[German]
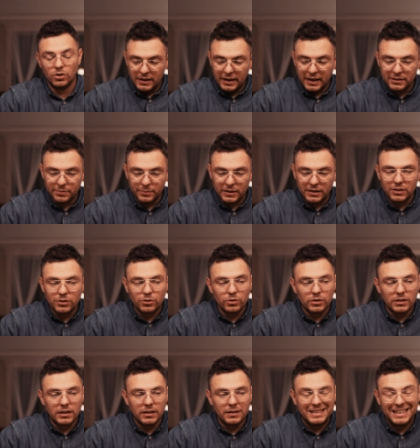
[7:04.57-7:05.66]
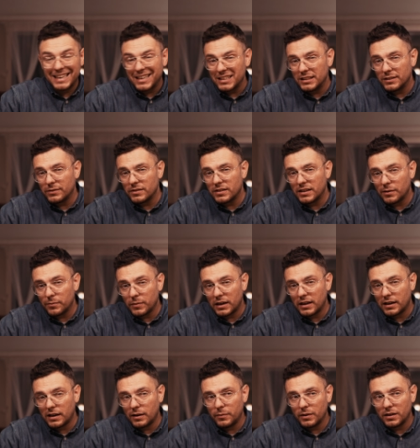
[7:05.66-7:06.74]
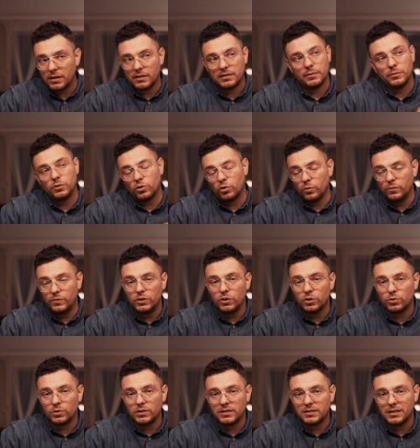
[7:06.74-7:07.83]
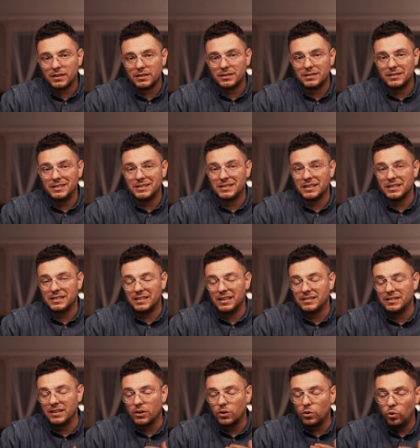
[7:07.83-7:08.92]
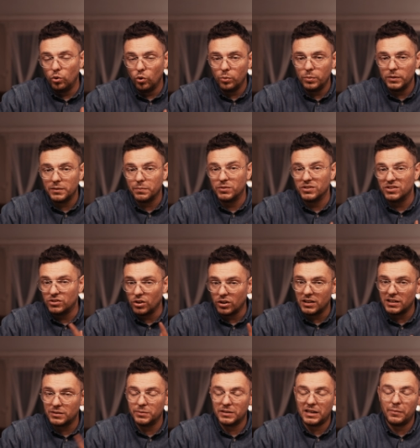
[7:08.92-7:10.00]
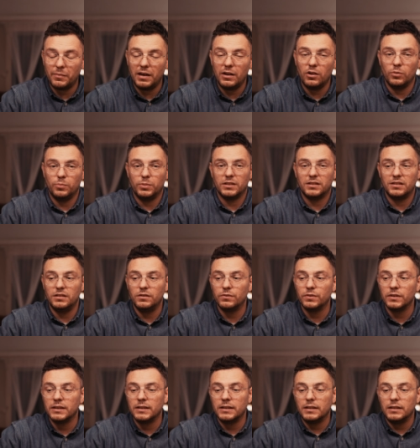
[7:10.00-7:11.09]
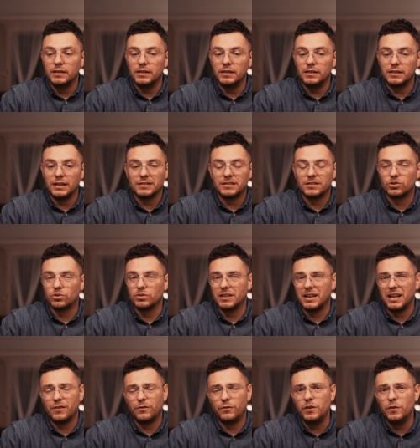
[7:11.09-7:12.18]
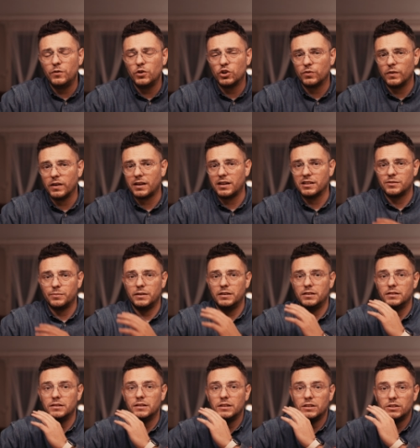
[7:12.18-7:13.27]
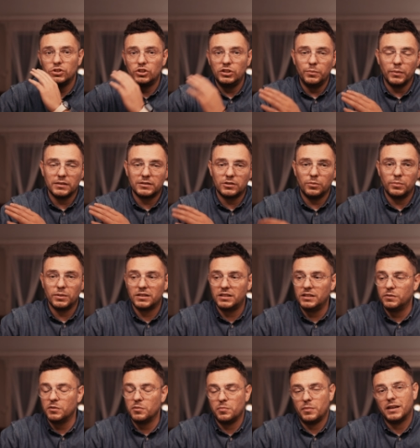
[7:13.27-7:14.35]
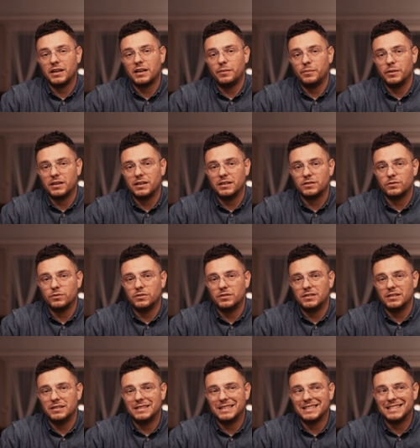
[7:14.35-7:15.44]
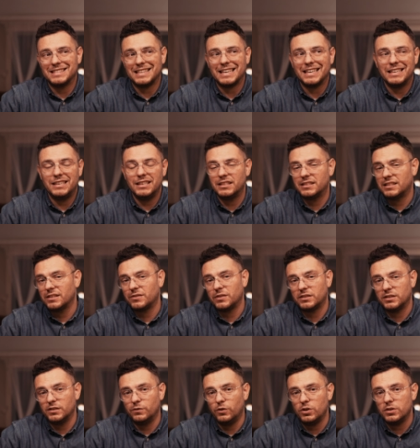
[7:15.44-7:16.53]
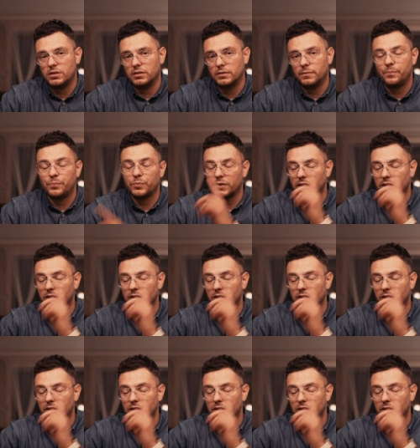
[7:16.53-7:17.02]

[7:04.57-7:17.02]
Erstmal zu den negativen Dingen bei der Kamera, das habe ich auch im Video schon gesagt, sie ist halt sehr, sehr klobig, besonders mit einem L-Objektiv. Äh, das ist schon gleich viel, viel schwerer als meine G-Master-Objektive mit meinen Kameras und das ist eigentlich nicht das, was ich wollte.